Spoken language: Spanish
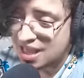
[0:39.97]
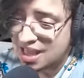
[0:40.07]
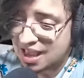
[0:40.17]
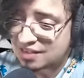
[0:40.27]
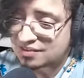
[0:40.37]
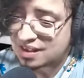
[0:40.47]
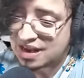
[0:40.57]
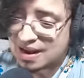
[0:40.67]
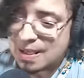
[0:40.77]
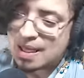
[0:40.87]
es
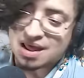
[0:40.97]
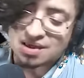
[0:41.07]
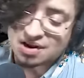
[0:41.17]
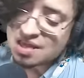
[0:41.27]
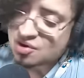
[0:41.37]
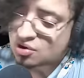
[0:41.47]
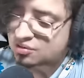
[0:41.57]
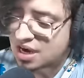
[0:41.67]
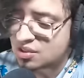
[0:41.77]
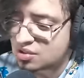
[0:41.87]
el eh, lado
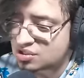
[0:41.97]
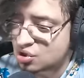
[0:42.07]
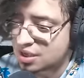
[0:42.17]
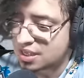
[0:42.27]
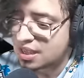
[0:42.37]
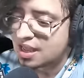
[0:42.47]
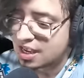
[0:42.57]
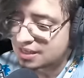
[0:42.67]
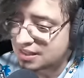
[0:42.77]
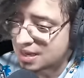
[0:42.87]
contrario de Sonic.
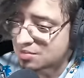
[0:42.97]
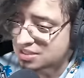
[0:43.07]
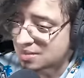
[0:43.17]
Y tenemos también